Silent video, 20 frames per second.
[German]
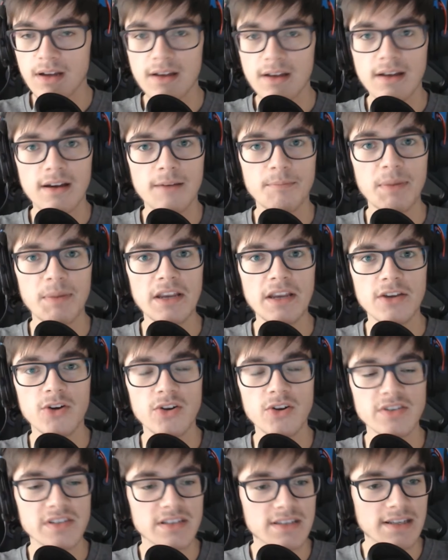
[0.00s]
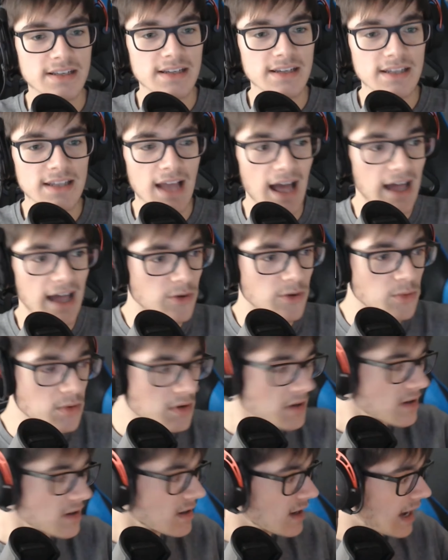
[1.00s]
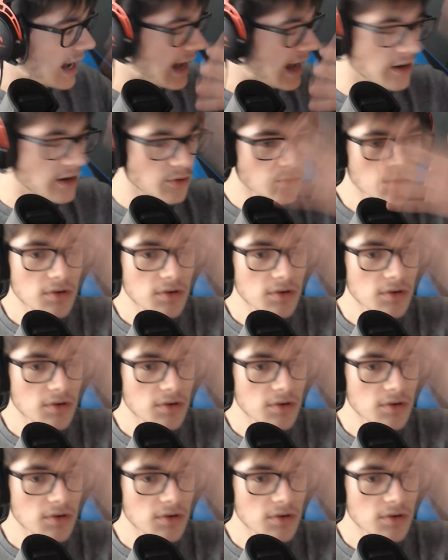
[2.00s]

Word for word: Bin ich konzentriert? Hallo? Hallo?